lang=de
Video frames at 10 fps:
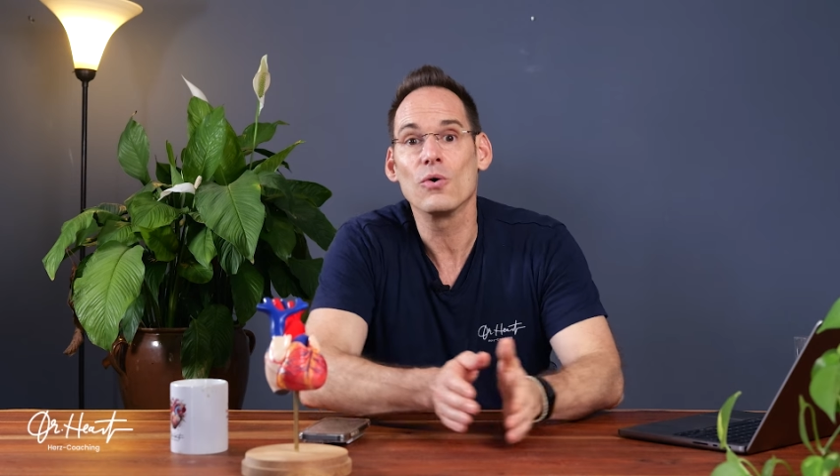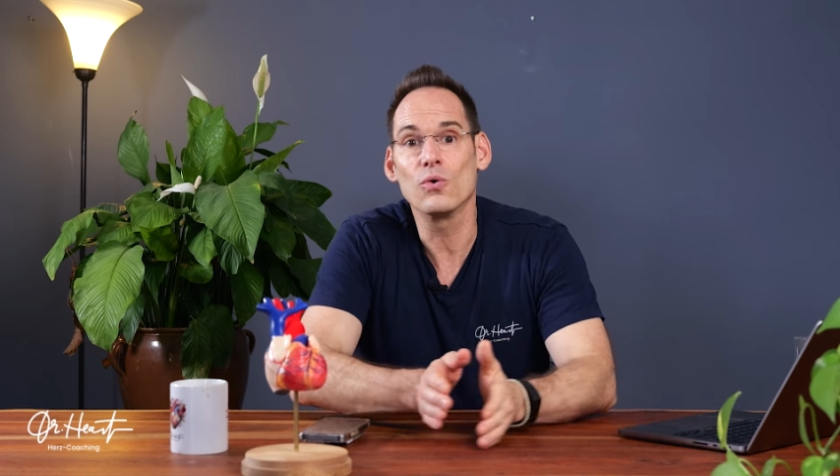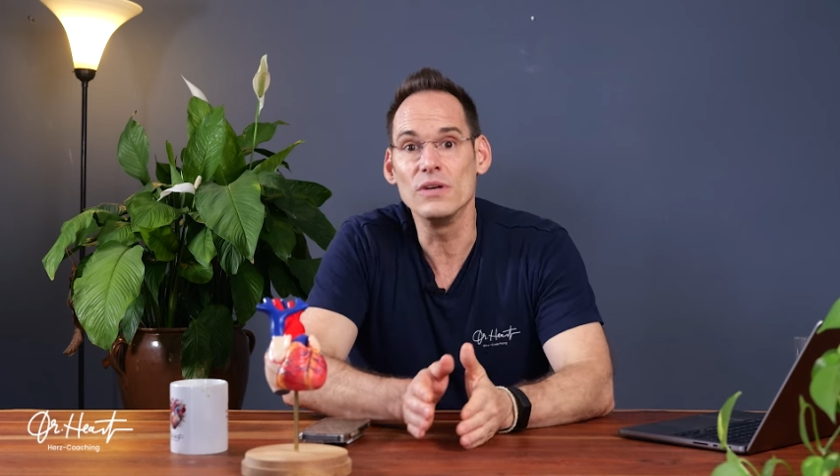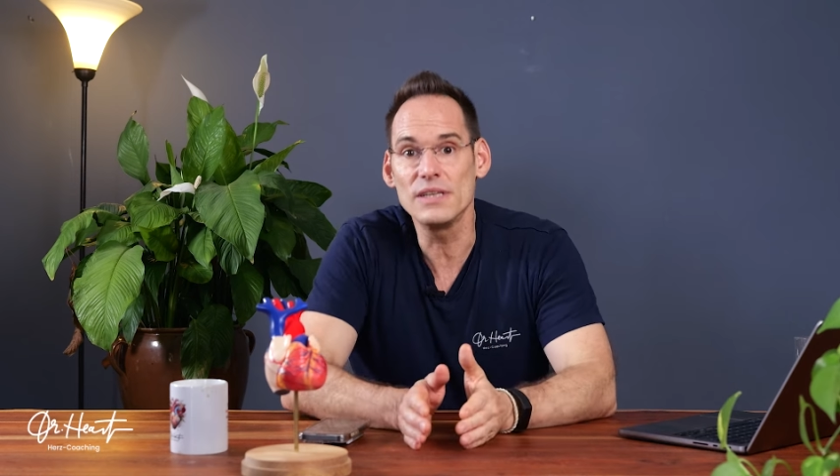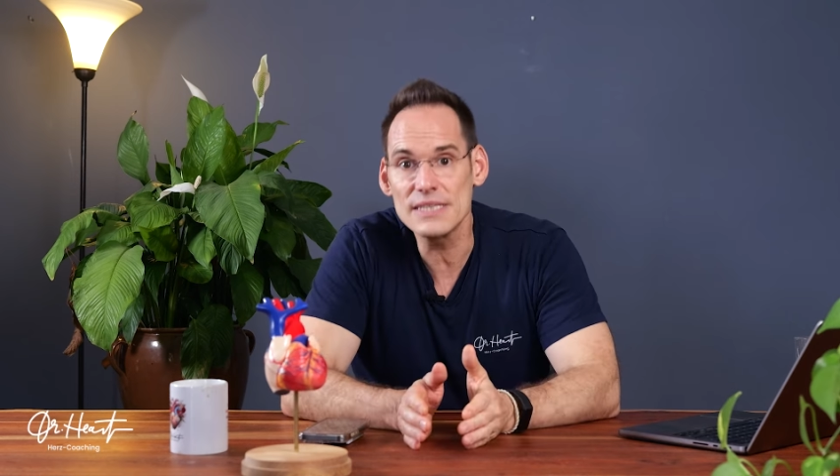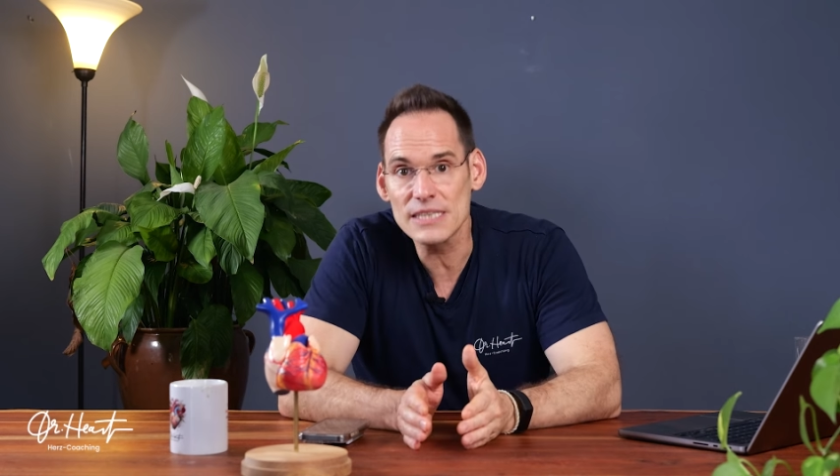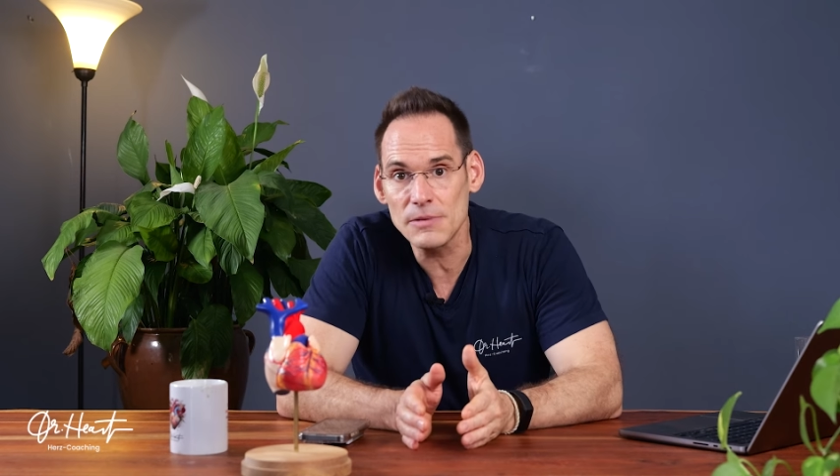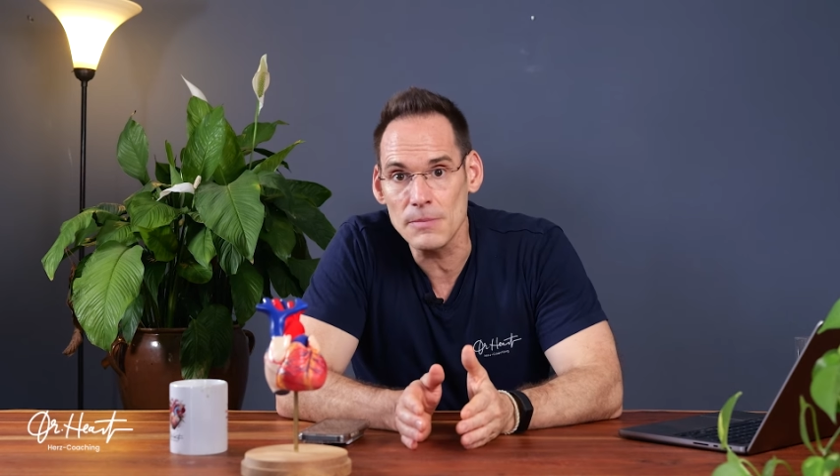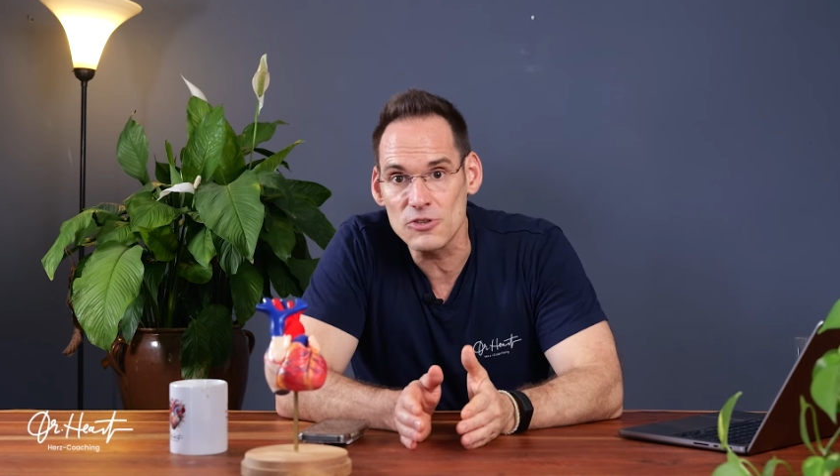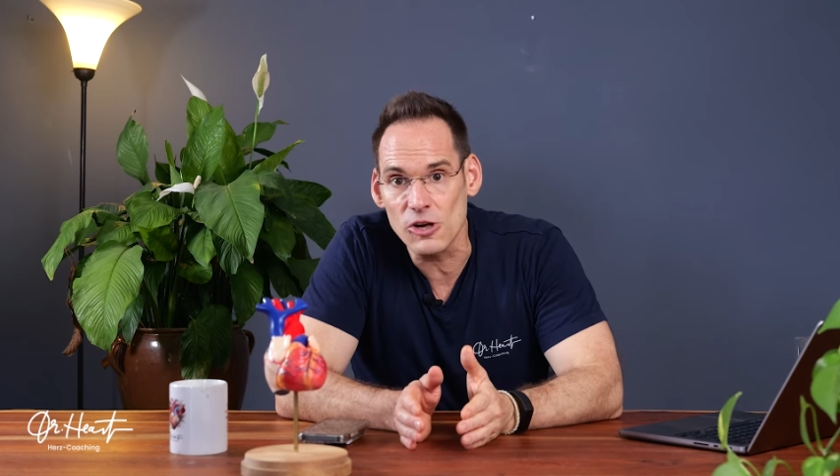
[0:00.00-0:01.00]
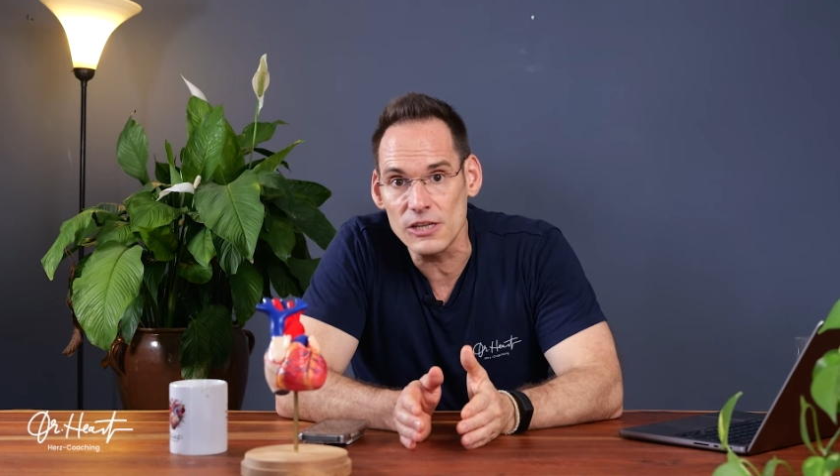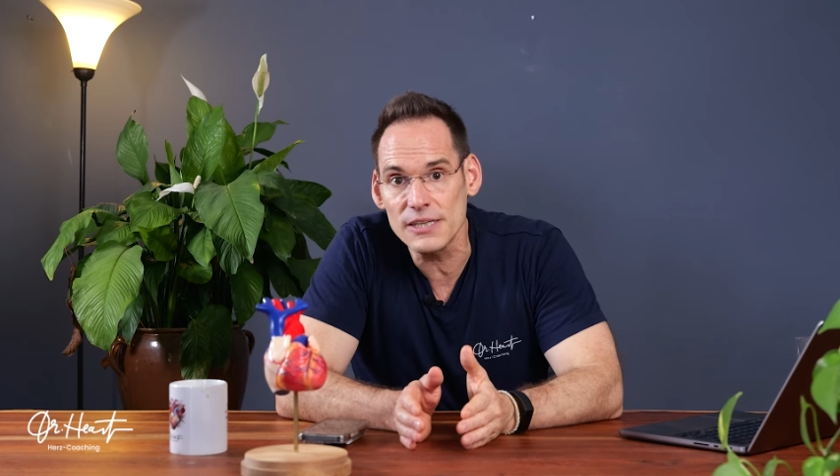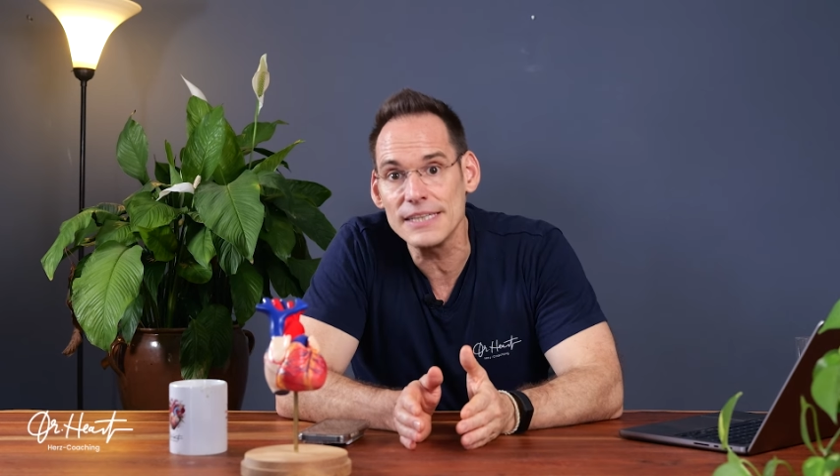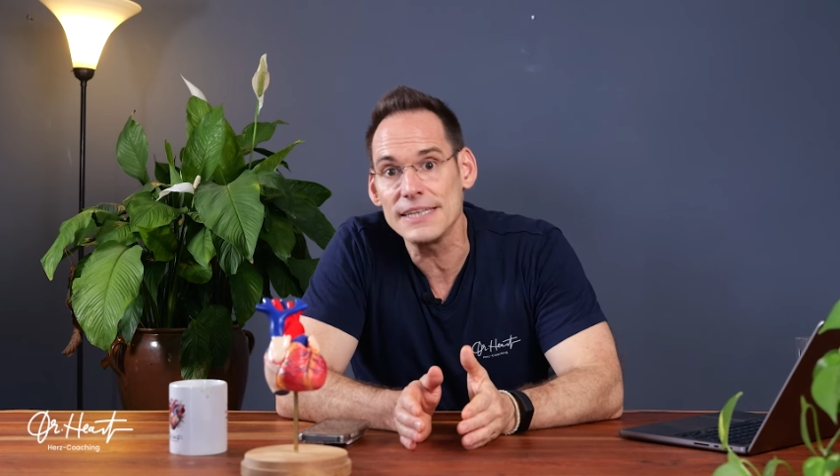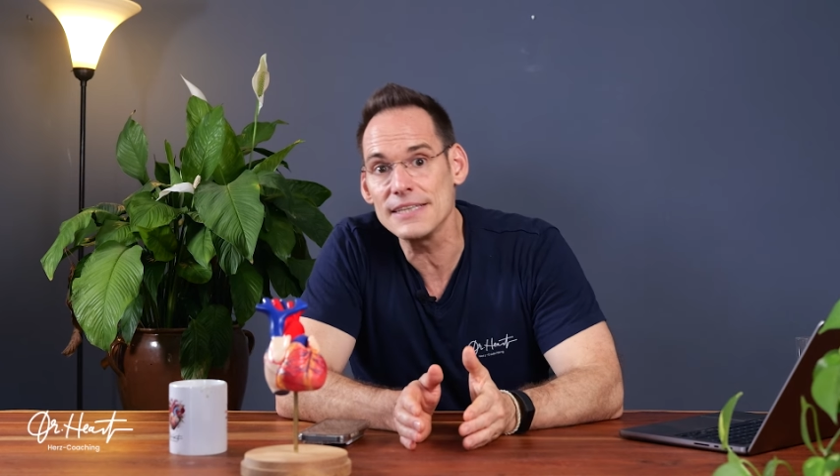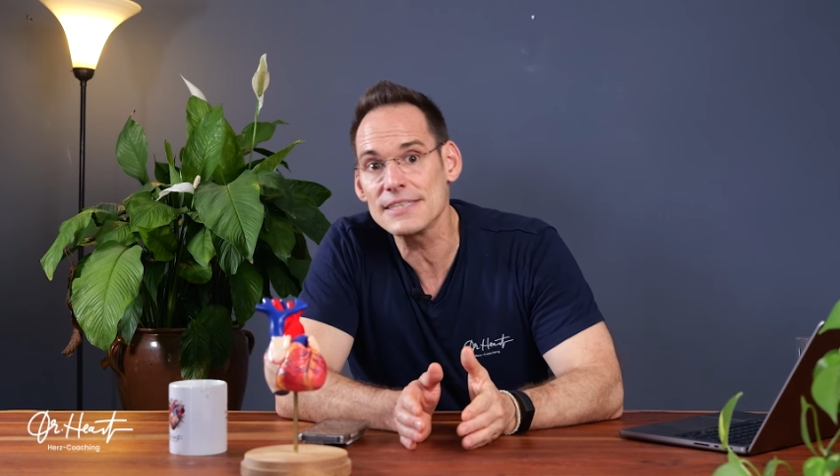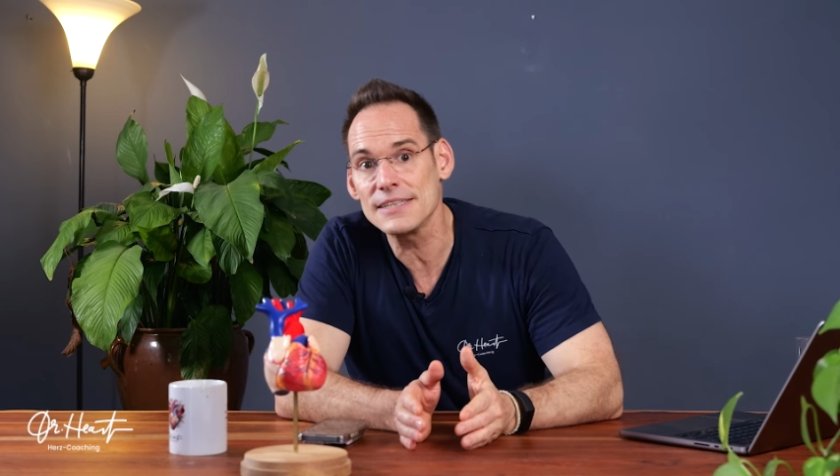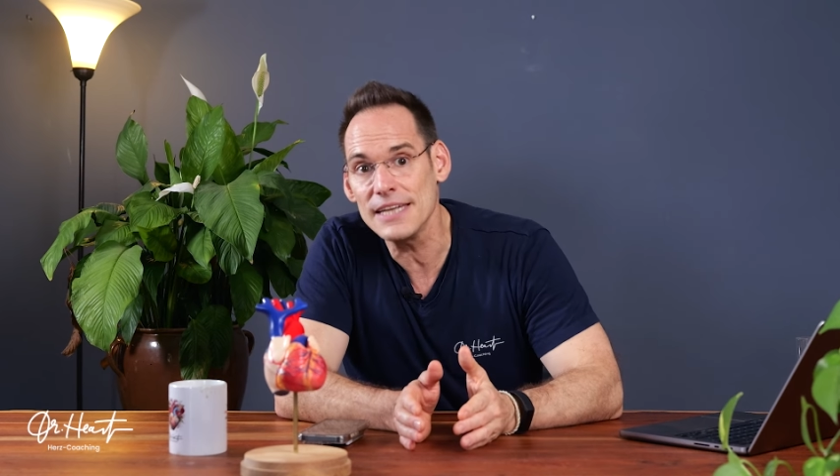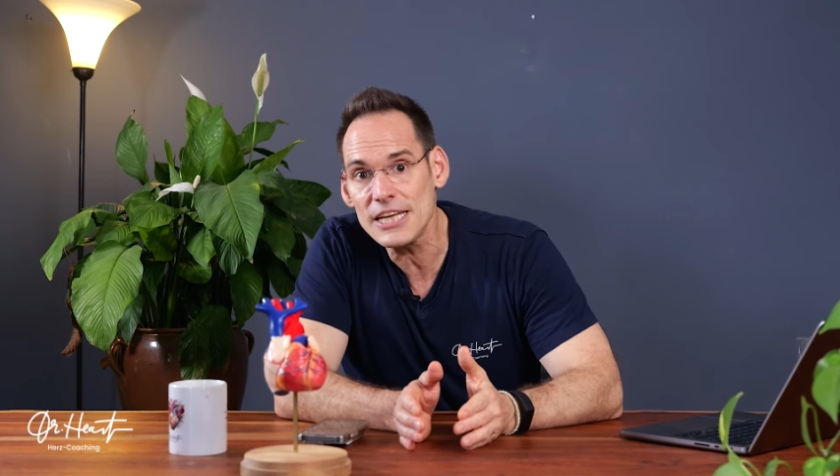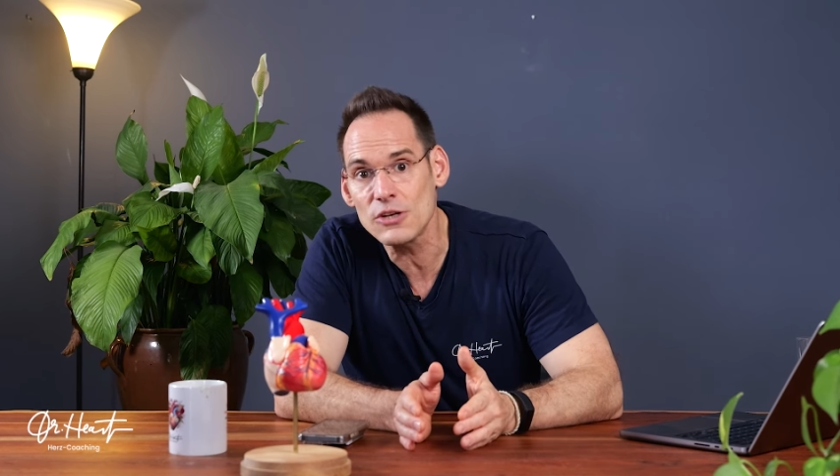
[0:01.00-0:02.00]
Und es gibt eben solche, die es
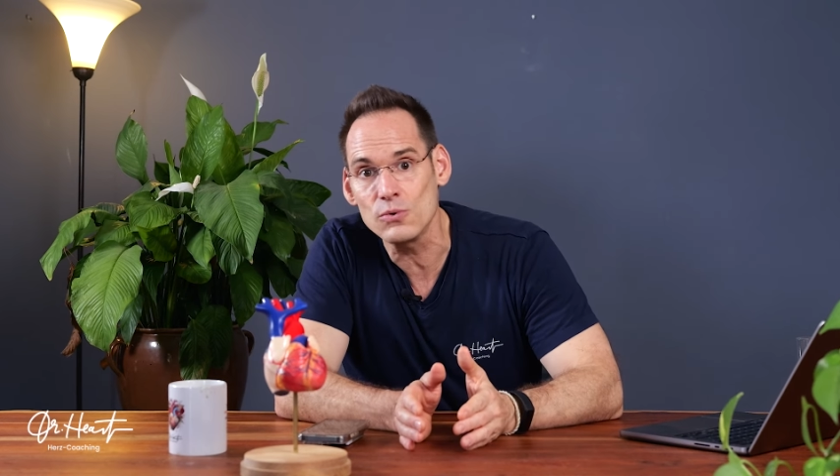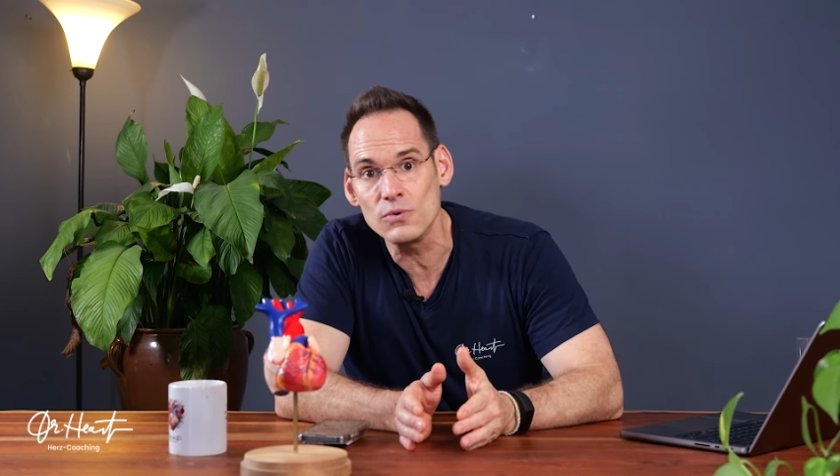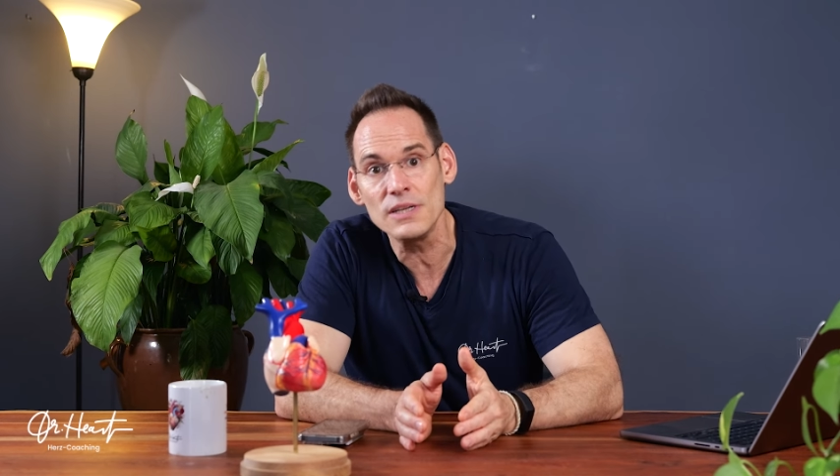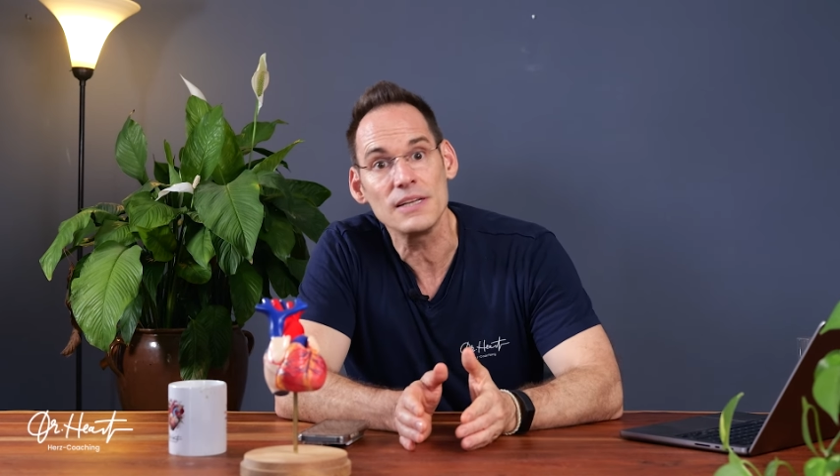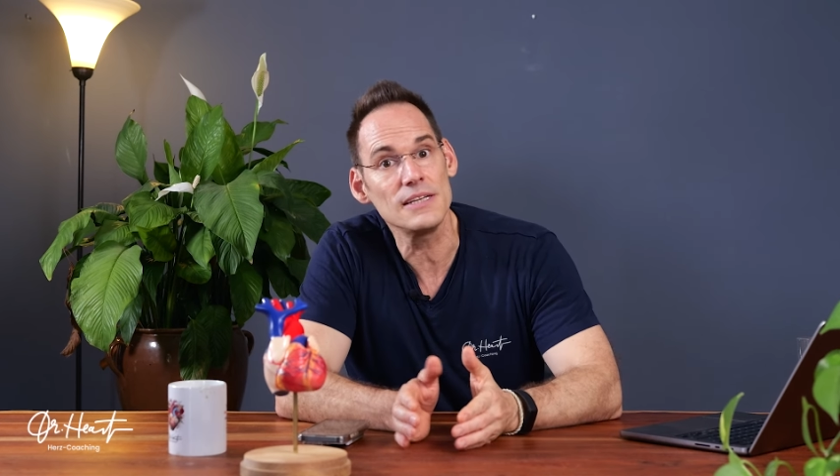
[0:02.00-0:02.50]
nicht tun,